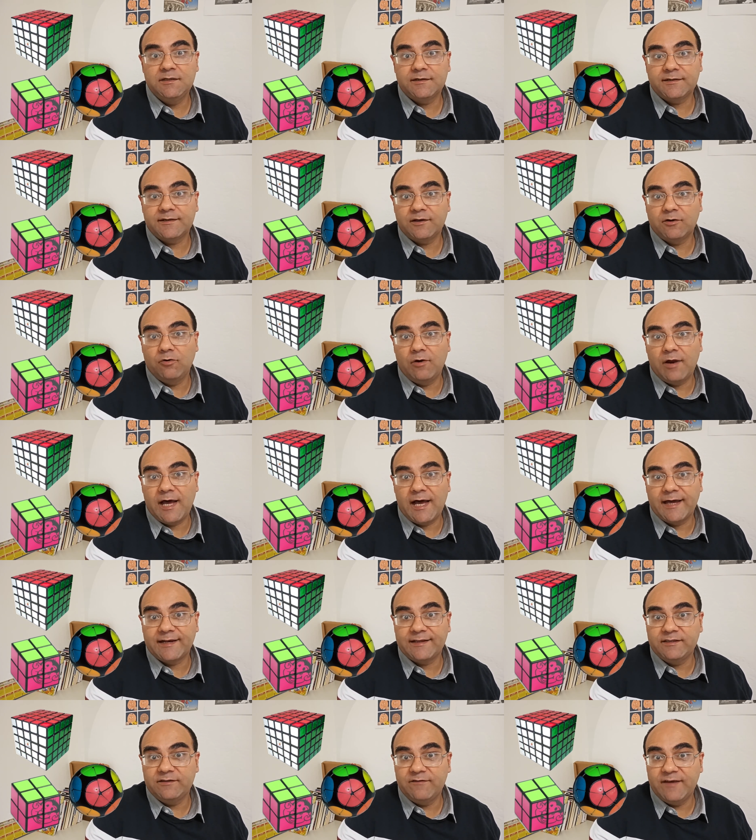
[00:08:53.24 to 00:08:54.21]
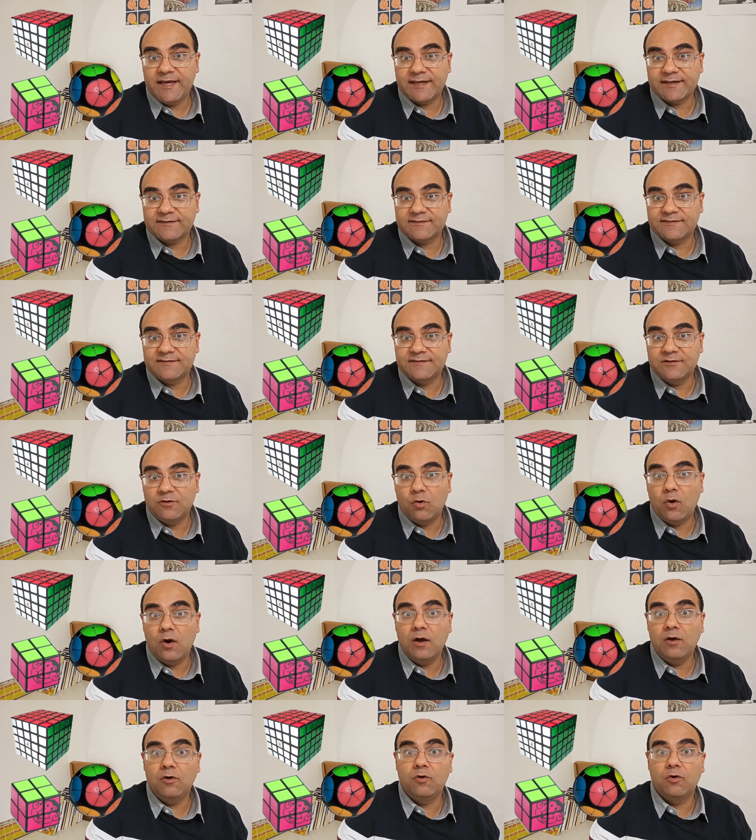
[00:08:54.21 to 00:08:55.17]
irregolari diversi o
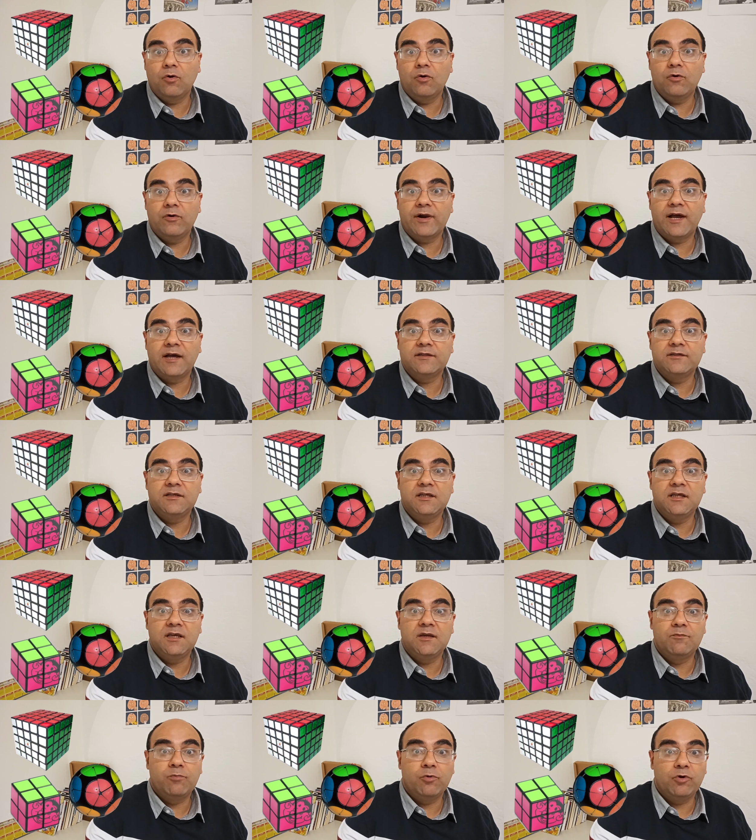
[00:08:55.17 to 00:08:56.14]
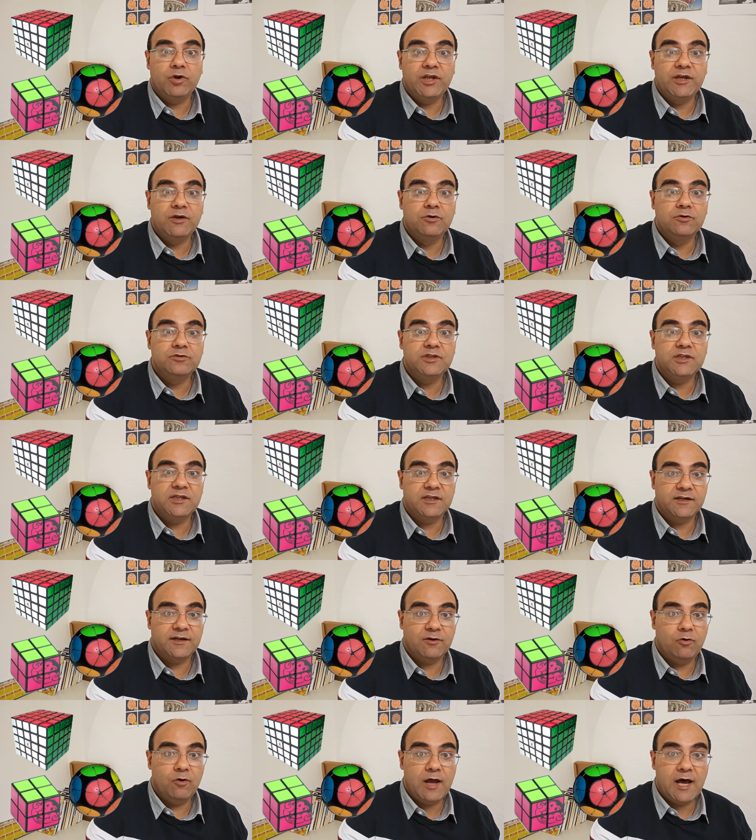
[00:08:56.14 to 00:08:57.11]
ancora di poligoni
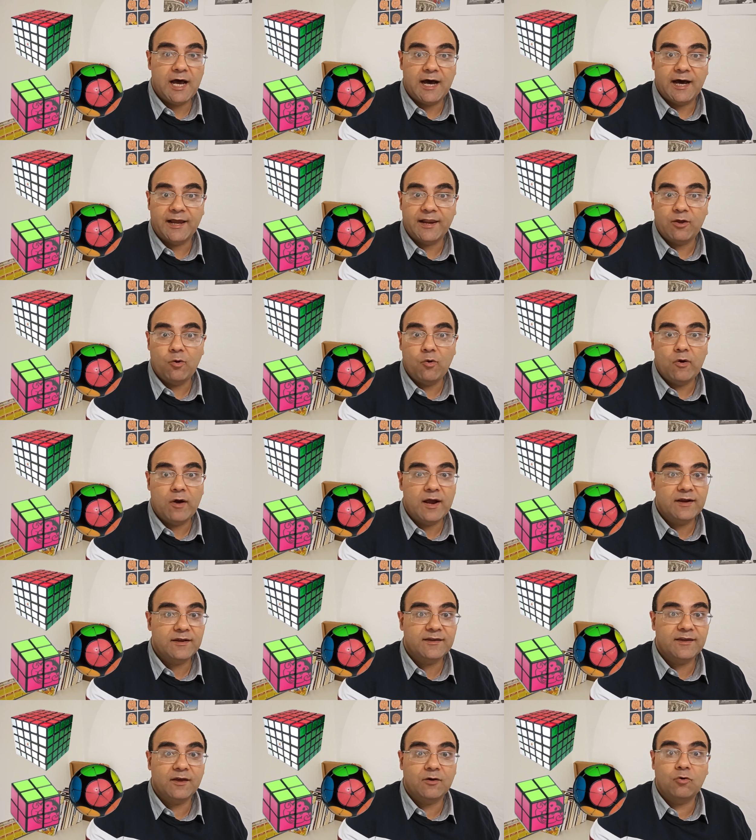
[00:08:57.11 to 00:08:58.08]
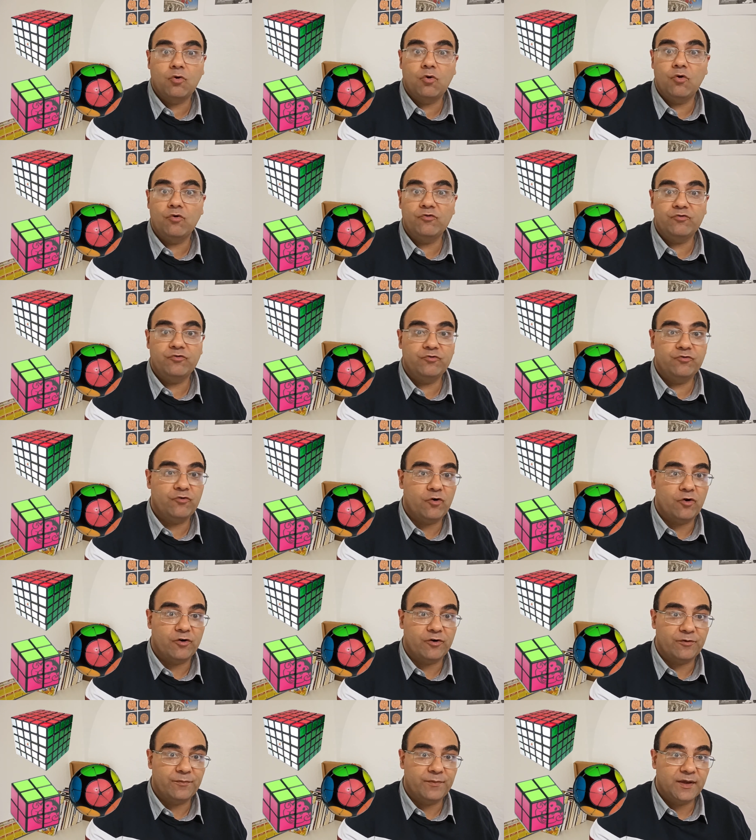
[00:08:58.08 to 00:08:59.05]
irregolari o anche con
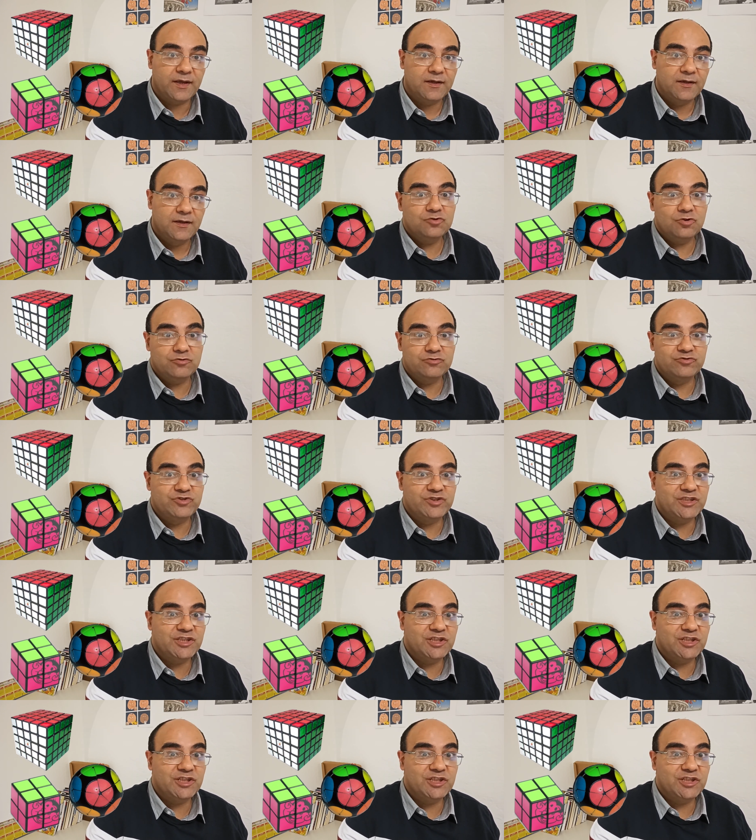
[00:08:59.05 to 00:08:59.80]
forme non